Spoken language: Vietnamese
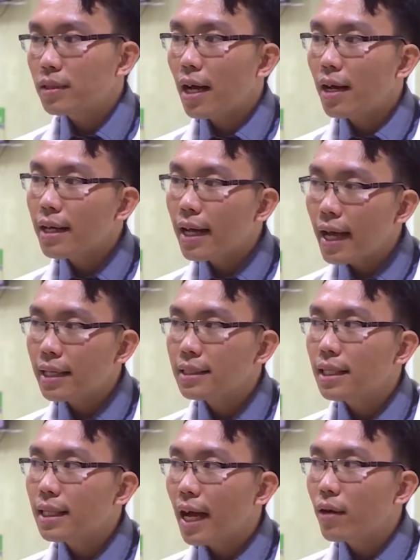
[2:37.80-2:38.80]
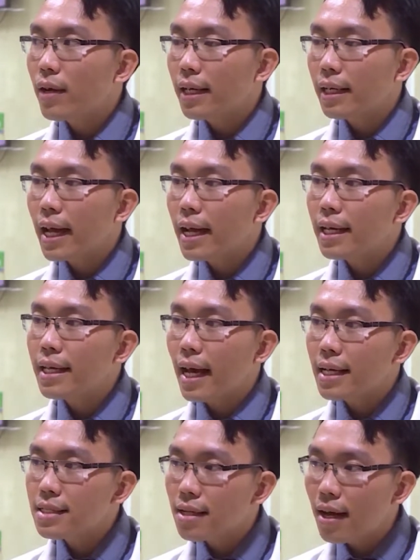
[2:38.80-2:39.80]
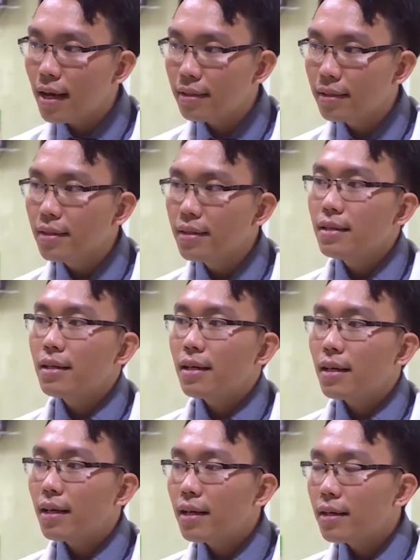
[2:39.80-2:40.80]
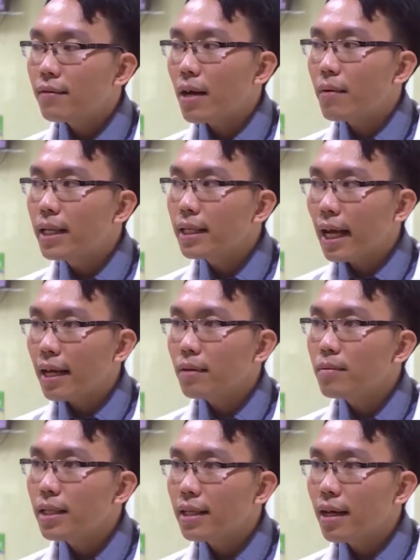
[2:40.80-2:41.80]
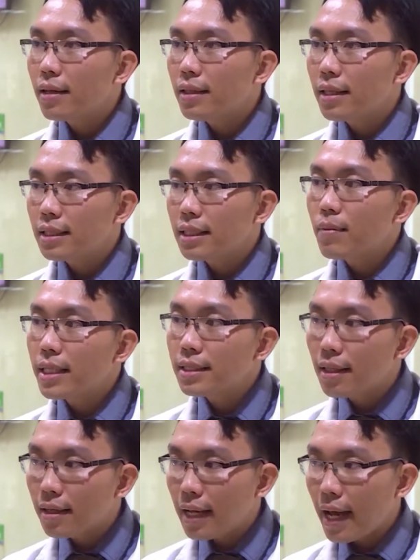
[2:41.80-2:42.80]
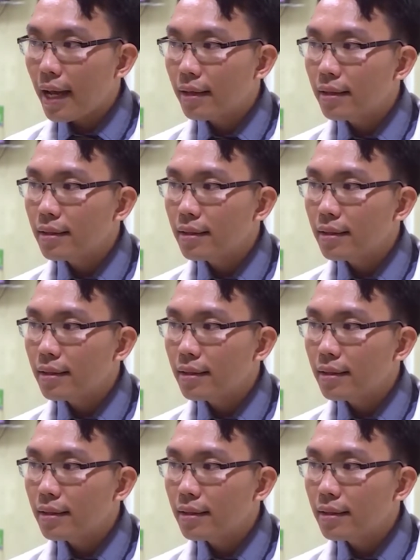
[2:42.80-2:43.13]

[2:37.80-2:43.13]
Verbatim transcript: ở gan sẽ tạo thành các cái giải sơ à, và bệnh cảnh bệnh nhân là sẽ bị sơ gan